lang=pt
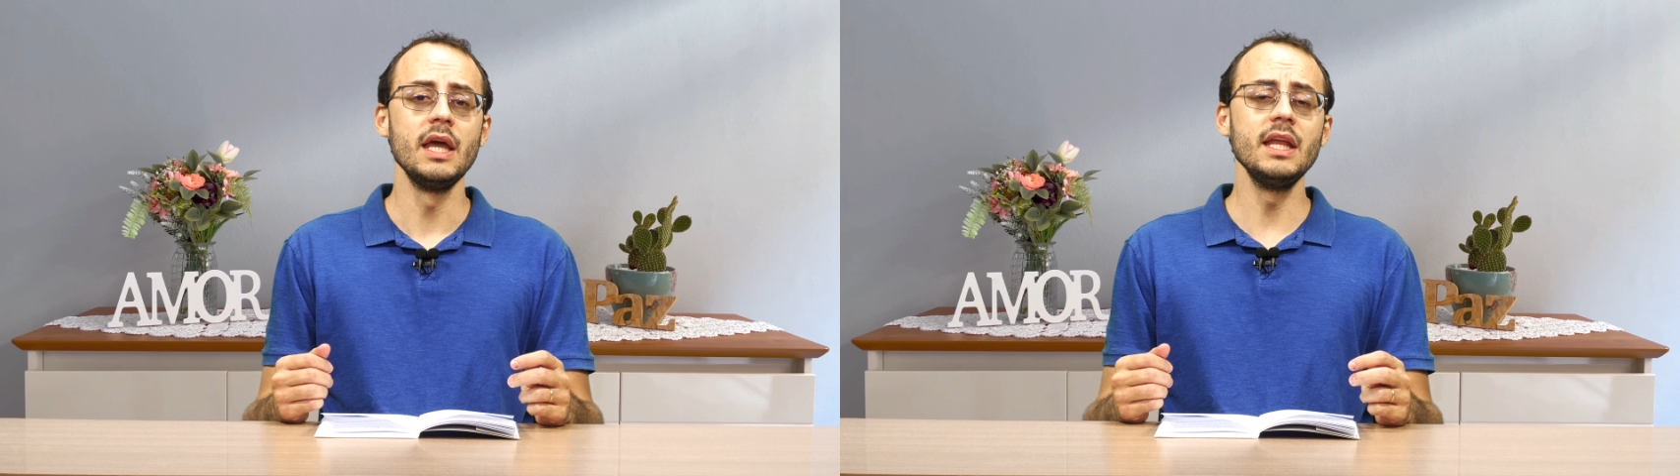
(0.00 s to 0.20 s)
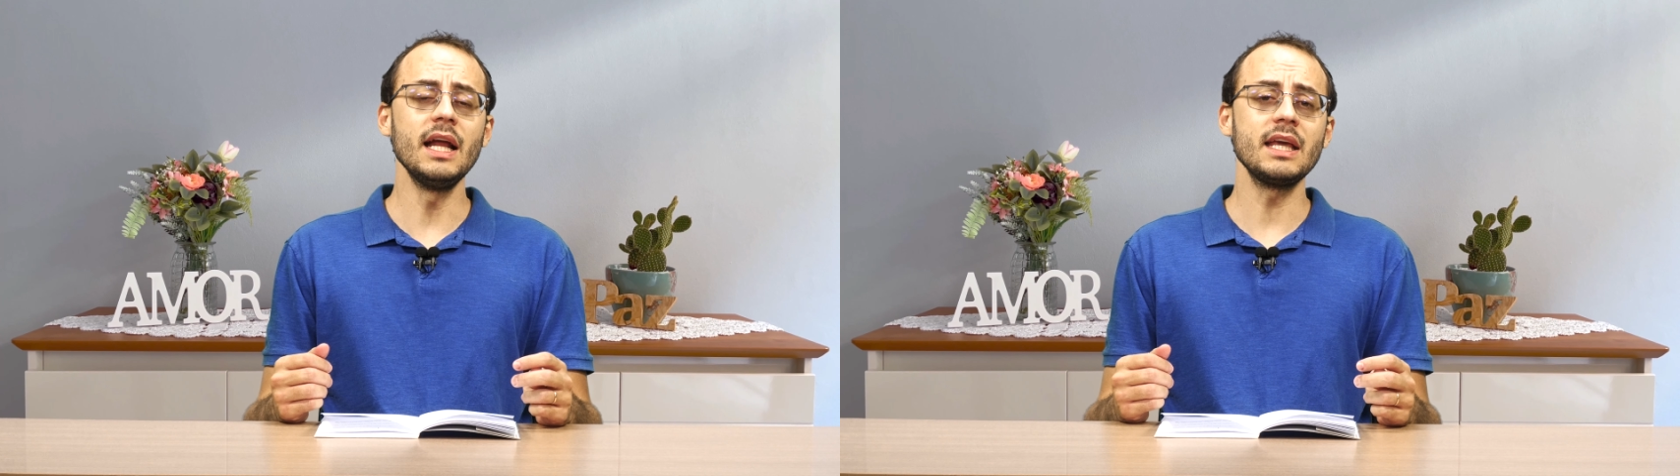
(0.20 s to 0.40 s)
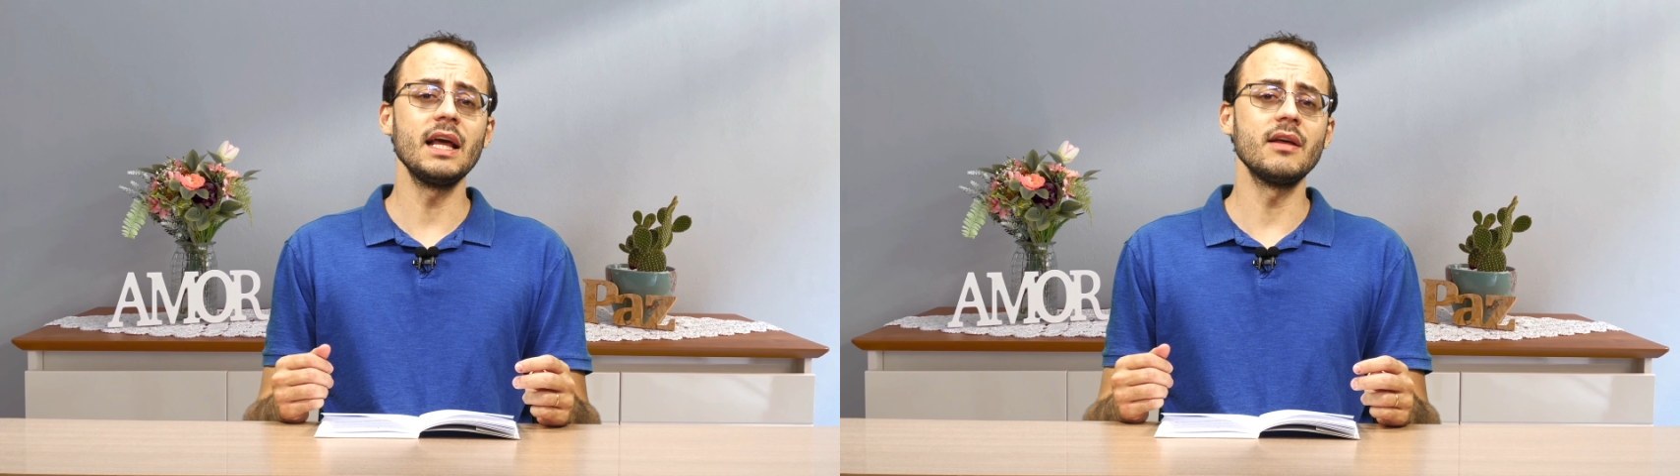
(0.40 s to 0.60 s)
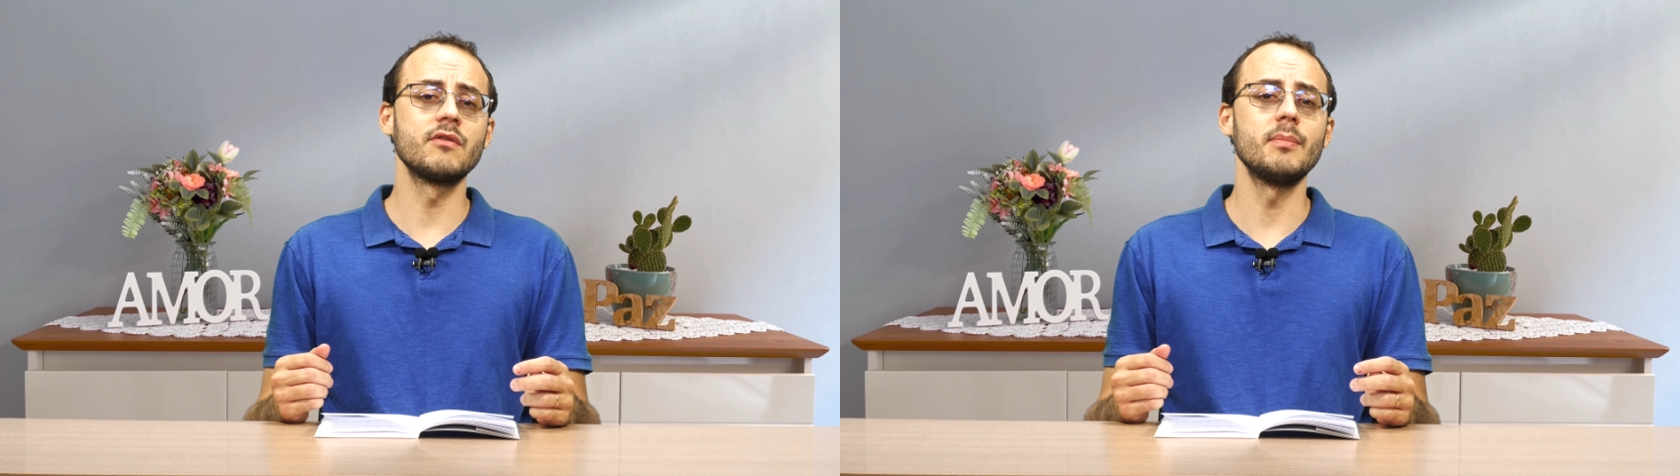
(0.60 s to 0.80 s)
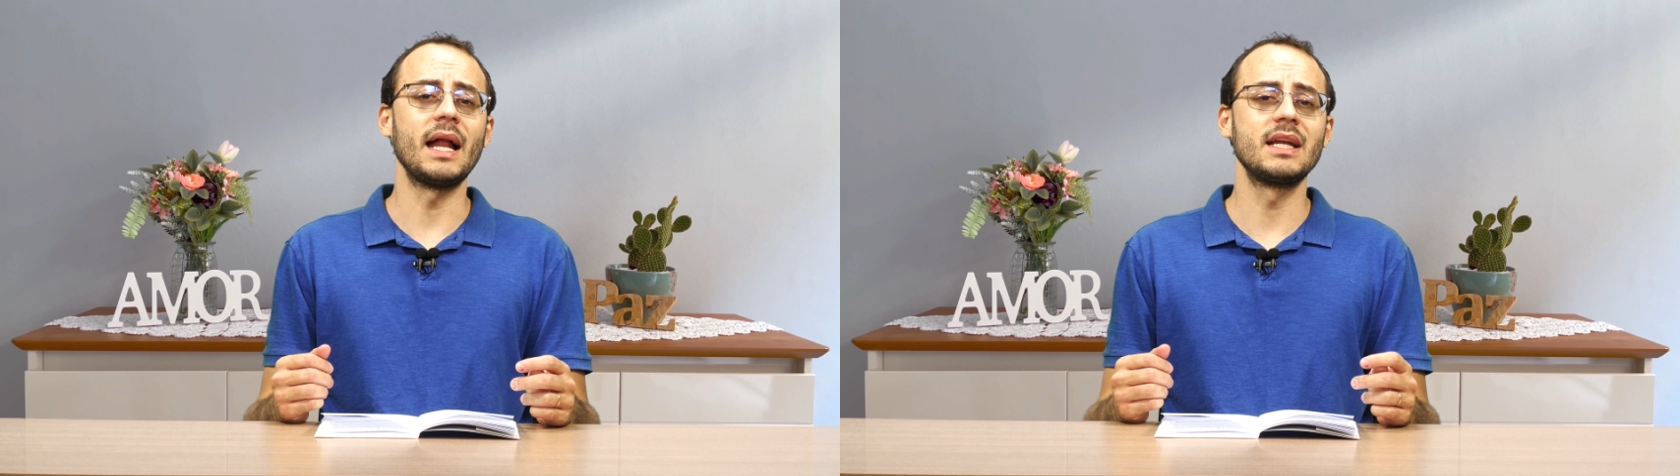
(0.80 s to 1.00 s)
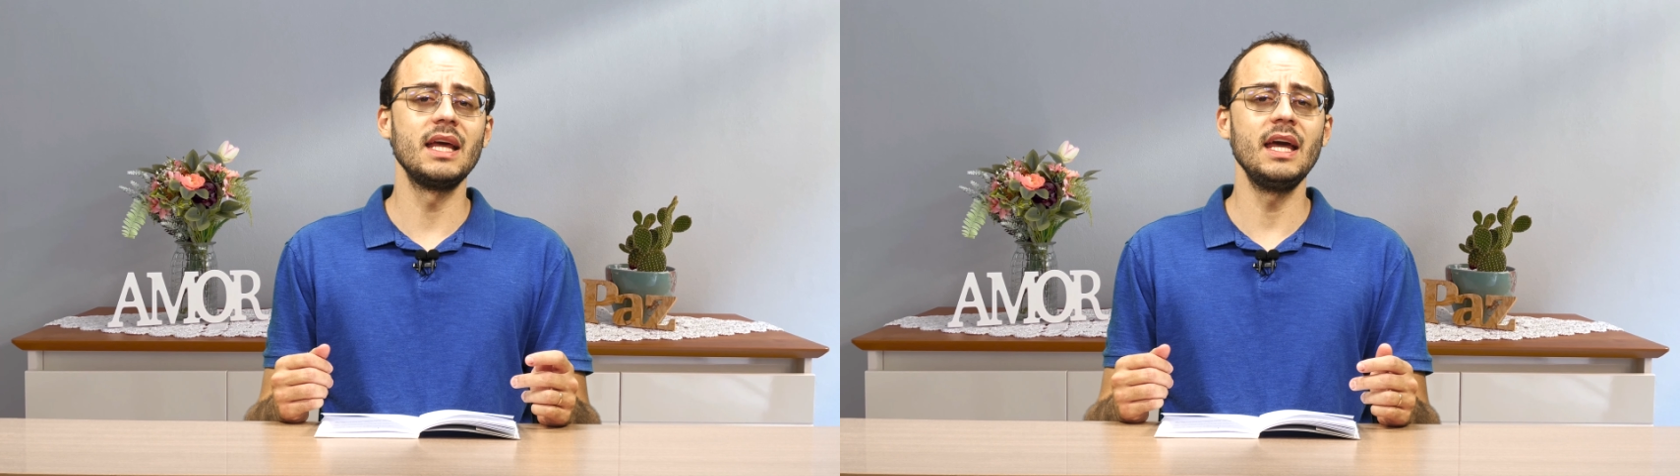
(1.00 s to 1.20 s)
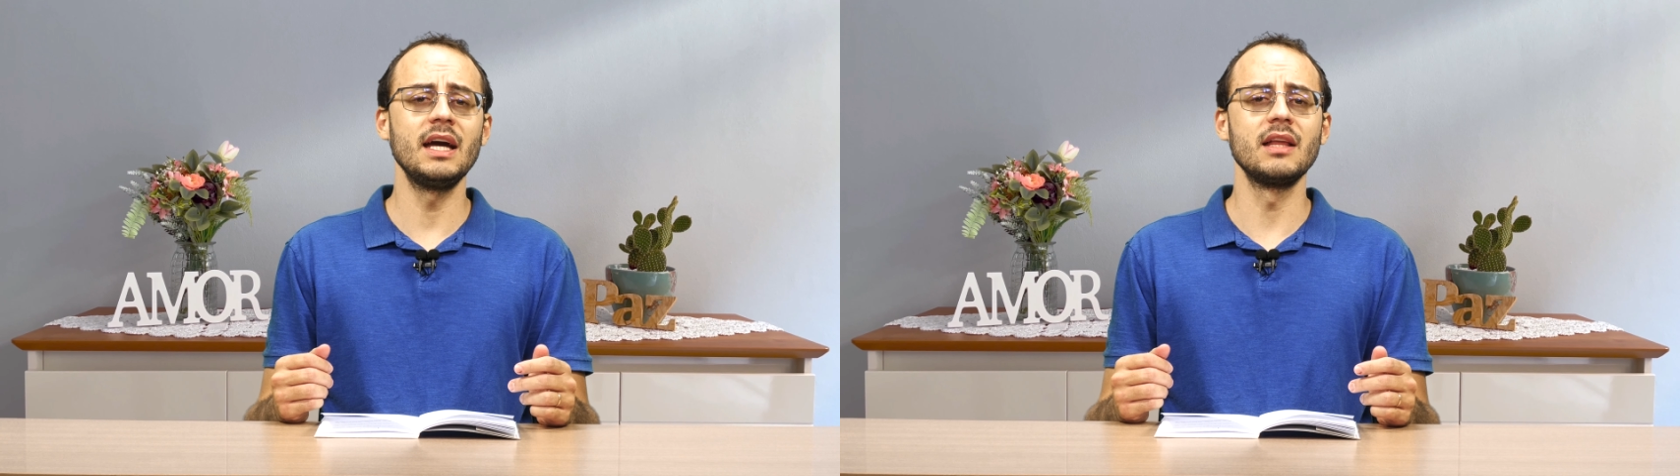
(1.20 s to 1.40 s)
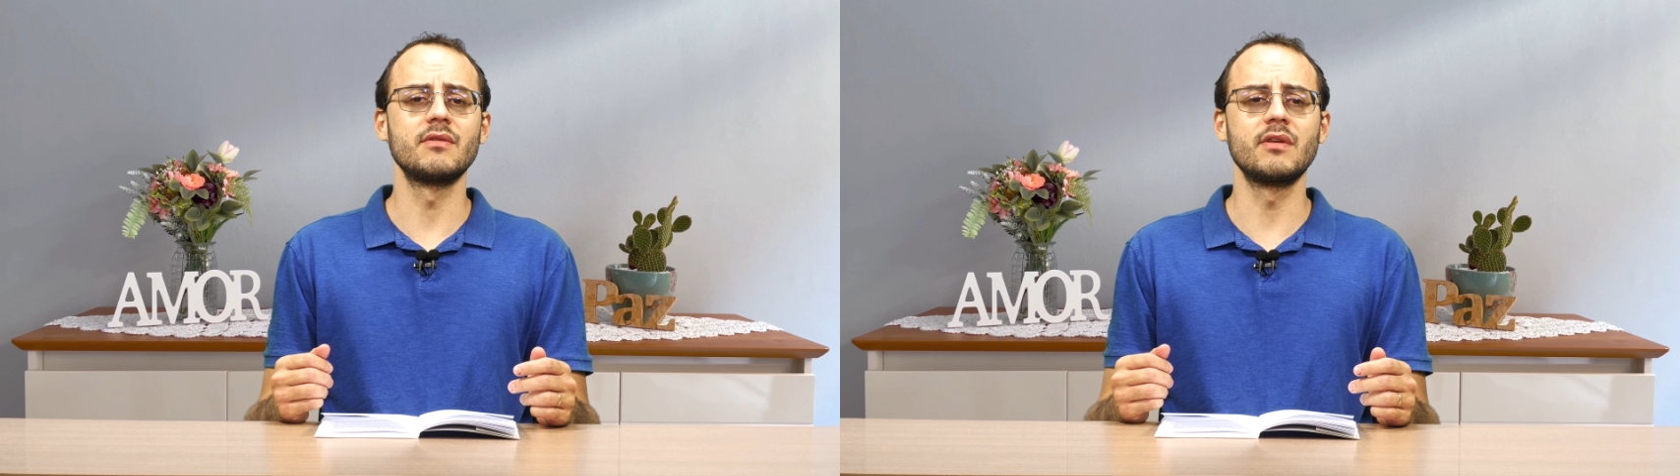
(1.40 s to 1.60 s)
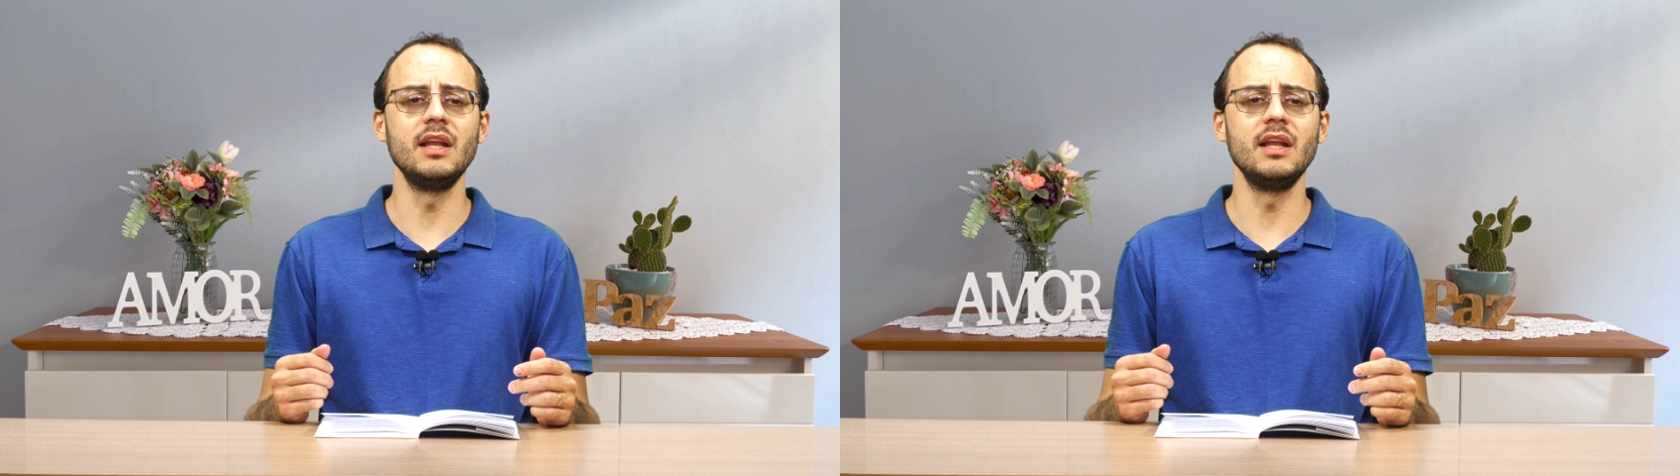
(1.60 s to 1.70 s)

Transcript: e naquelas matérias